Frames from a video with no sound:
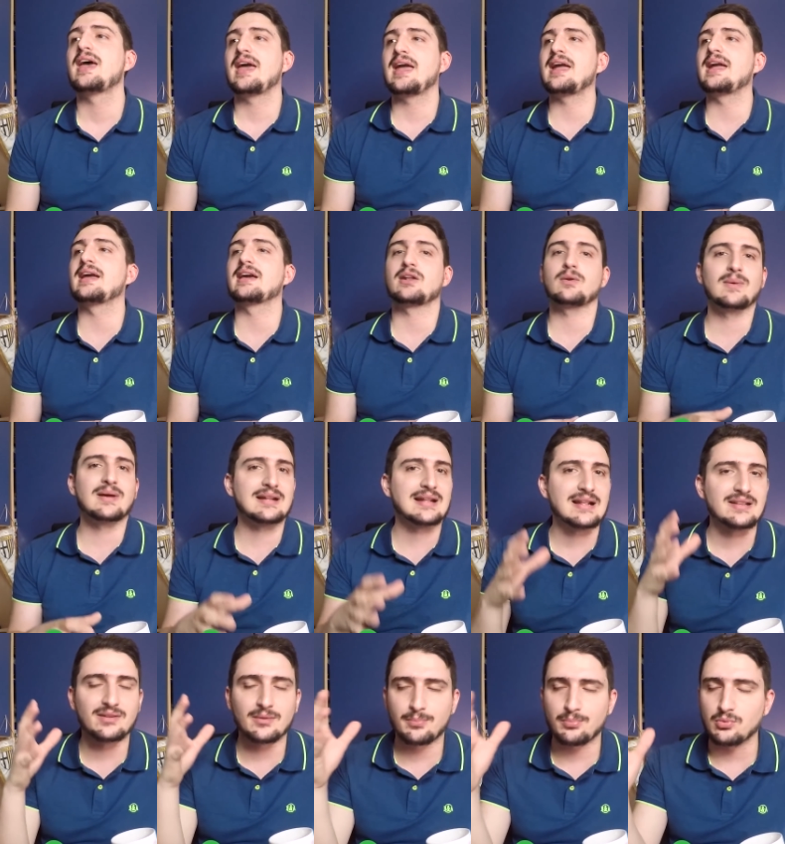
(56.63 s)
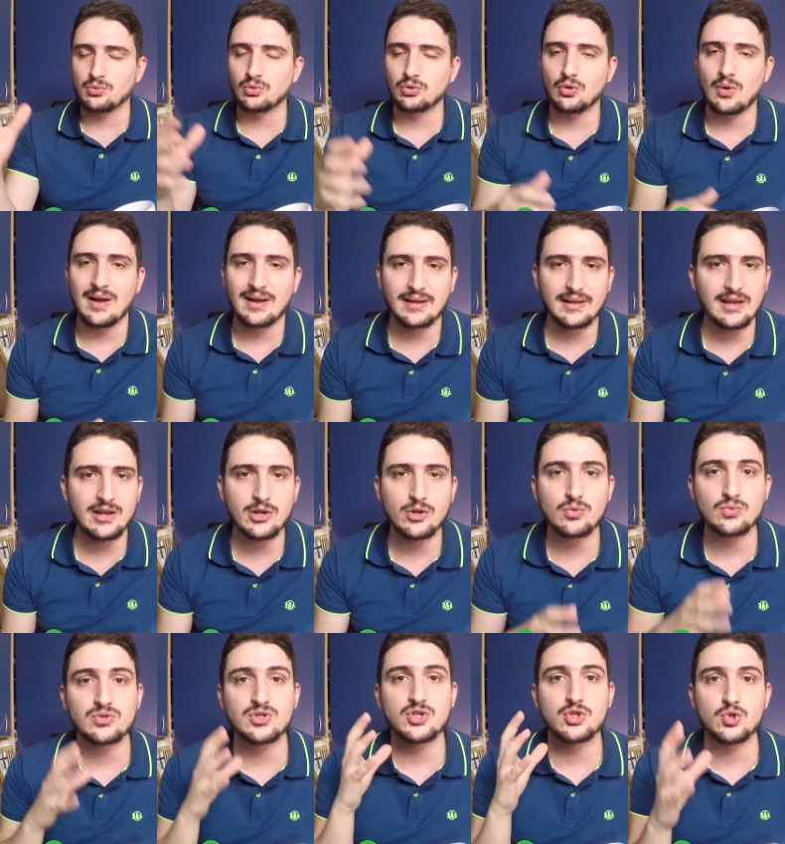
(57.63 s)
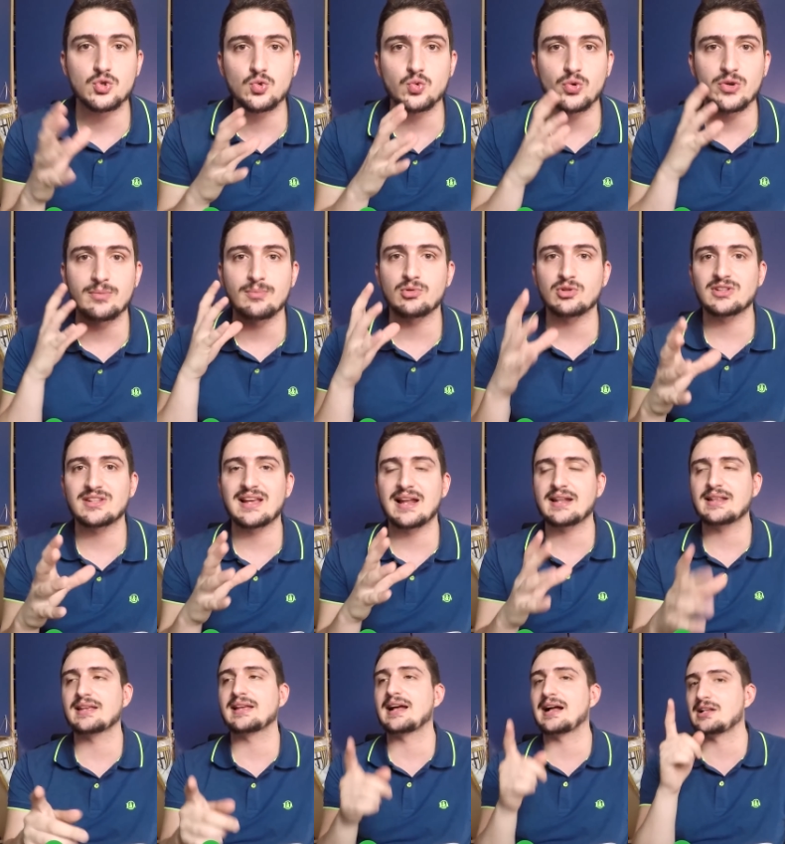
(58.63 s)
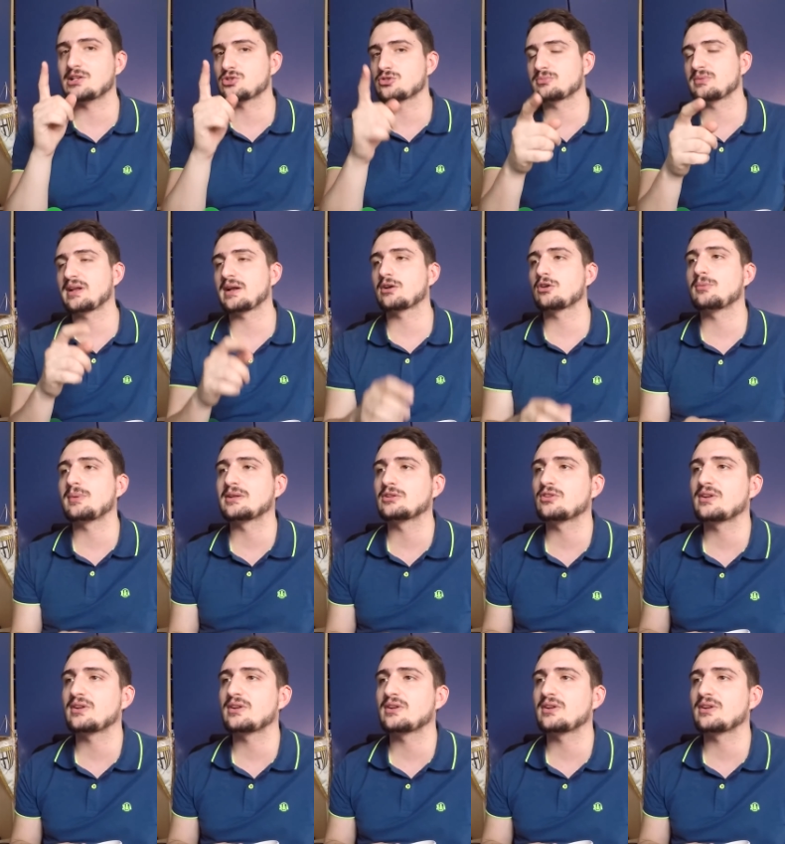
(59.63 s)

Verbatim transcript: e riguardanti appunto anche le news sui mondiali di calcio. Mi raccomando